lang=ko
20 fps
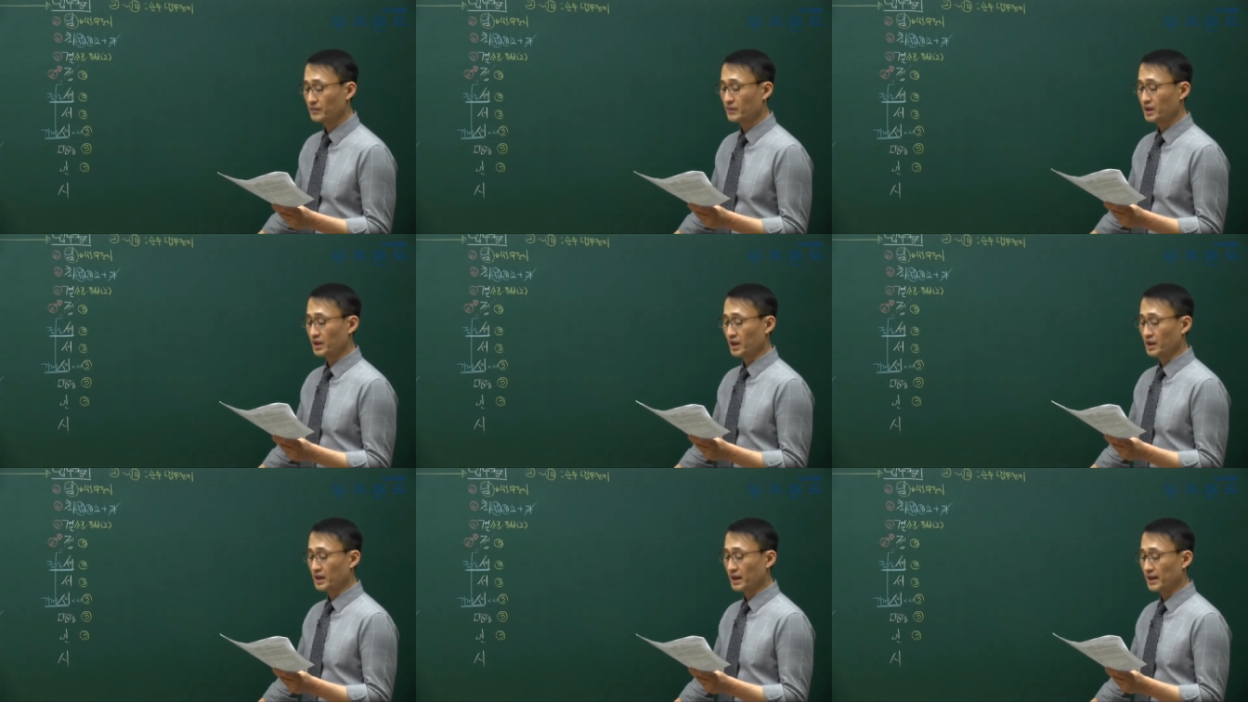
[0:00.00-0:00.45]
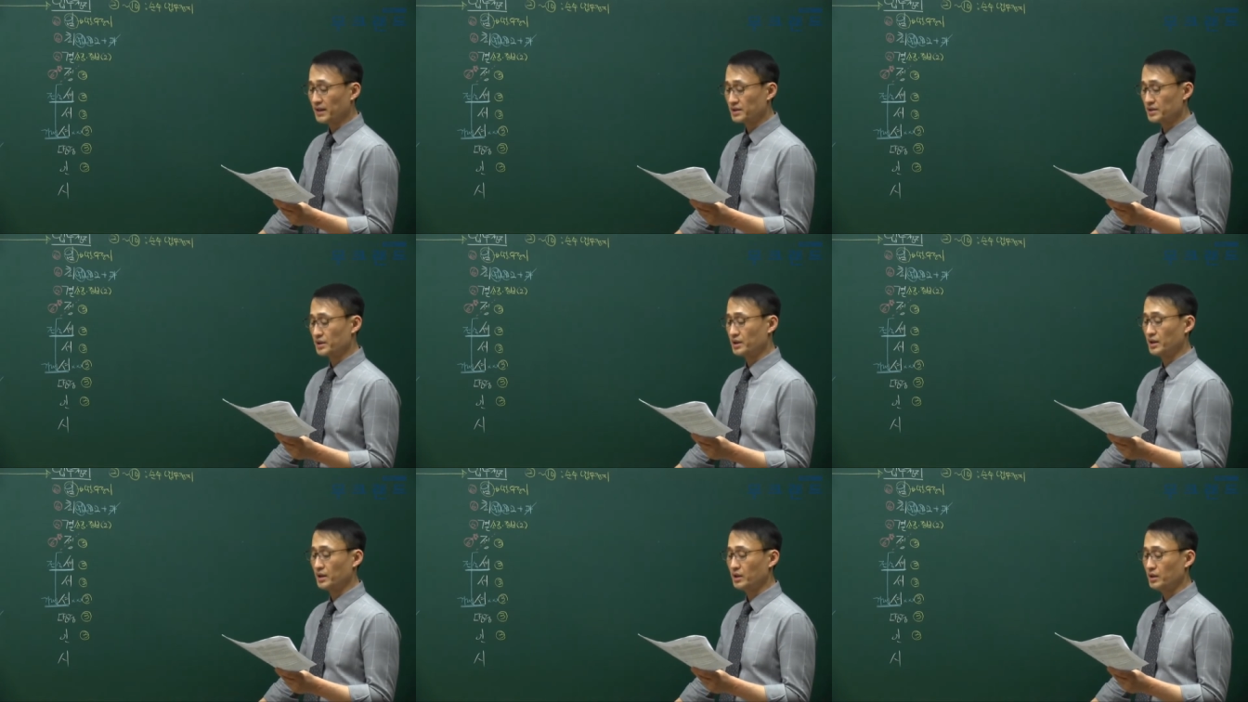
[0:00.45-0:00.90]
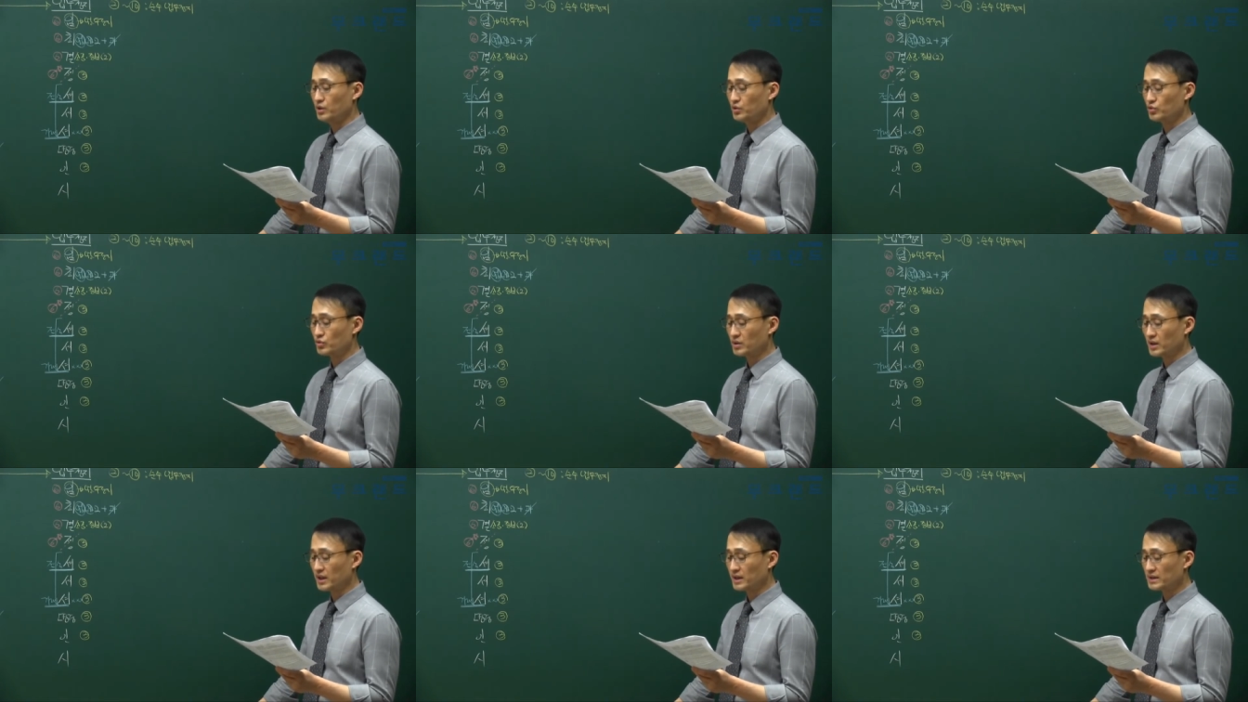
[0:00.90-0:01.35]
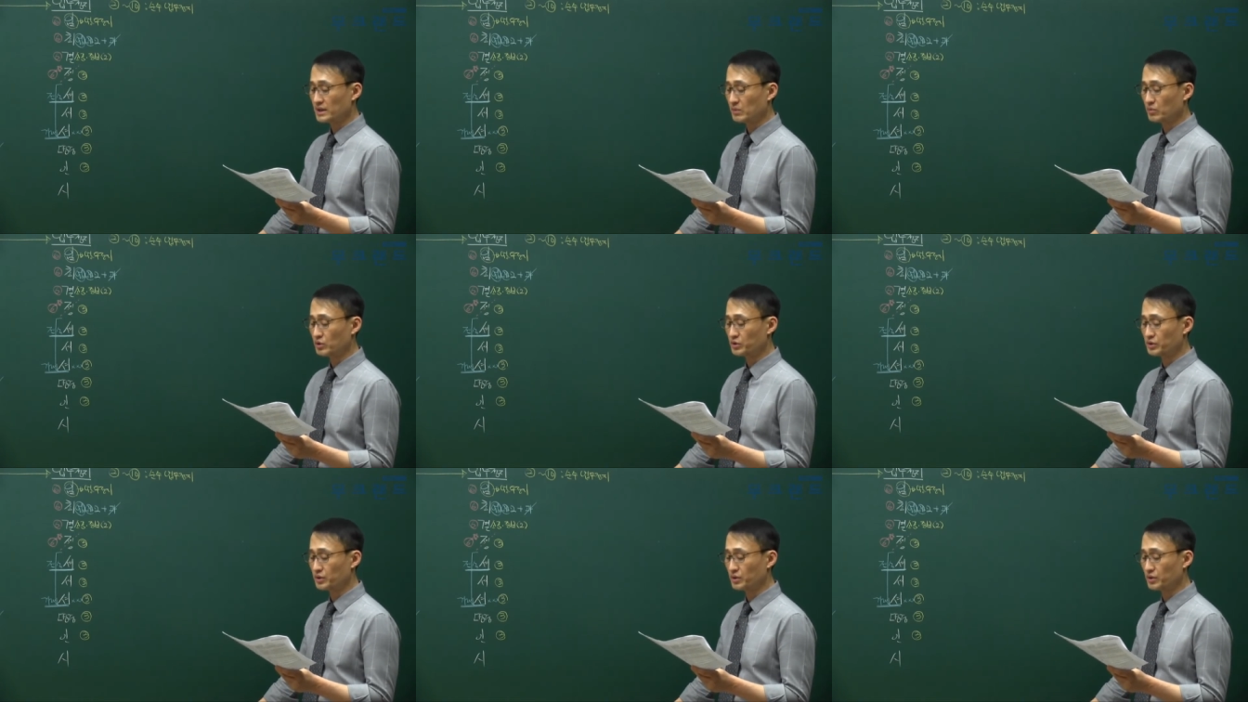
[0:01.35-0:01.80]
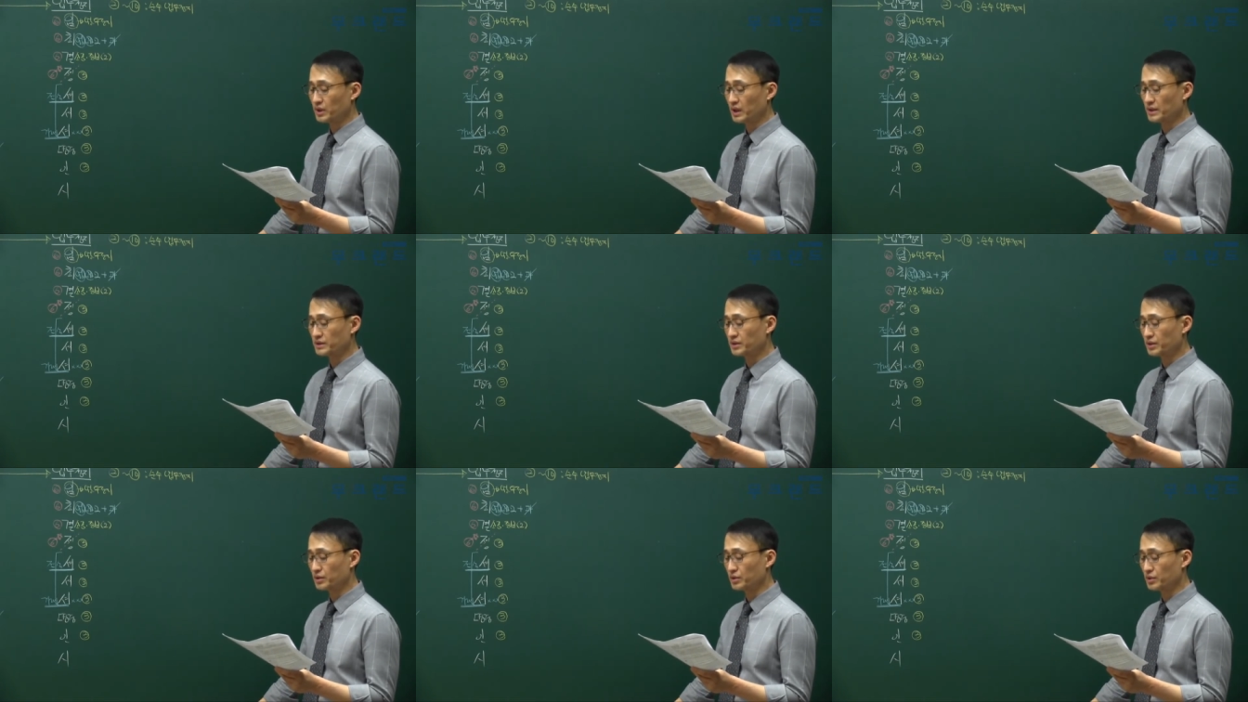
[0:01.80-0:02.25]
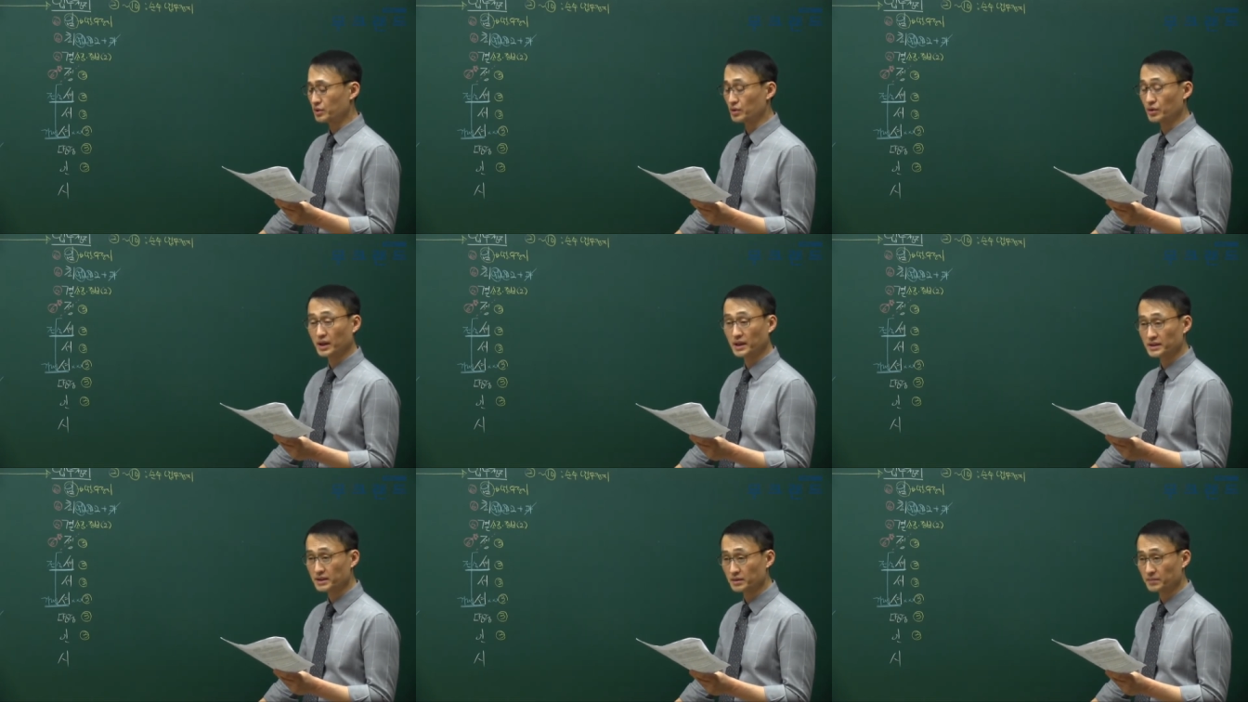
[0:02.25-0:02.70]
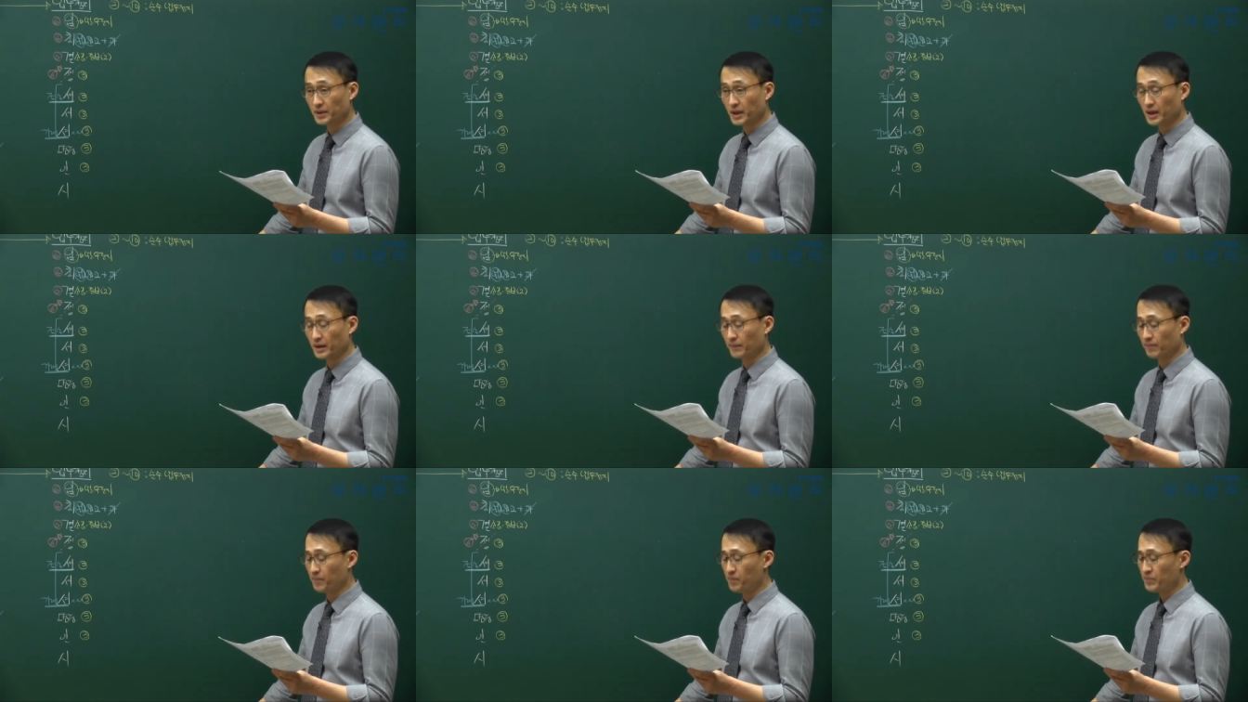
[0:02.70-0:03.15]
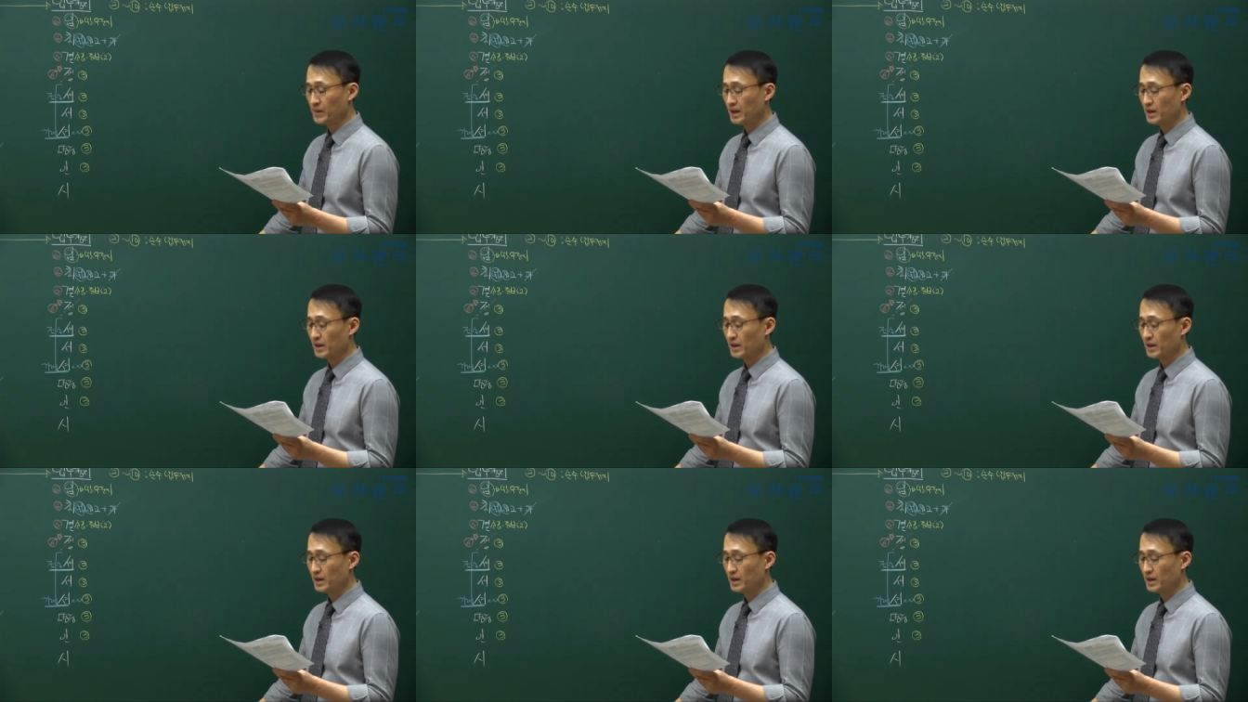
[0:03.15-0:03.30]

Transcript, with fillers: 근데 다시 중개사무소 개설 등록했으면